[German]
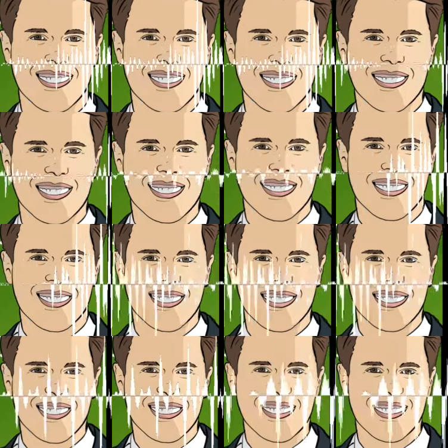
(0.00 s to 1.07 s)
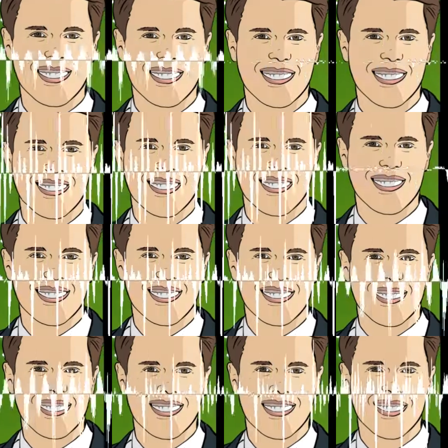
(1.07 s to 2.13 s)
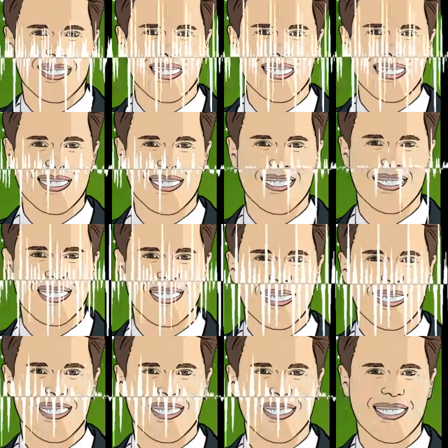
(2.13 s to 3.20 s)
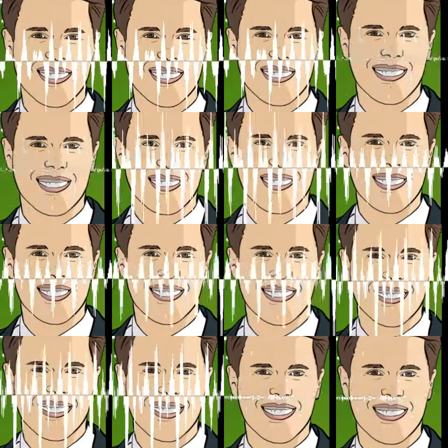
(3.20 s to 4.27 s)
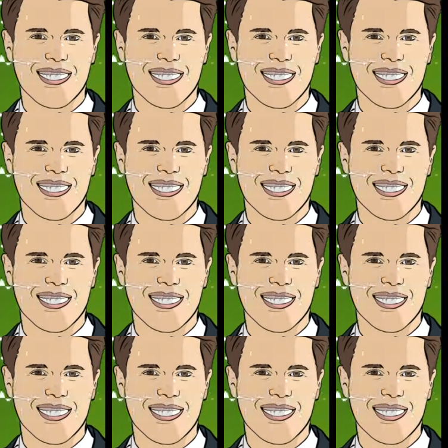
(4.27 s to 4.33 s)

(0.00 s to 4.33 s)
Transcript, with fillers: an Anforderungen aus dem Kapitalmarkt heraus zu erfüllen ist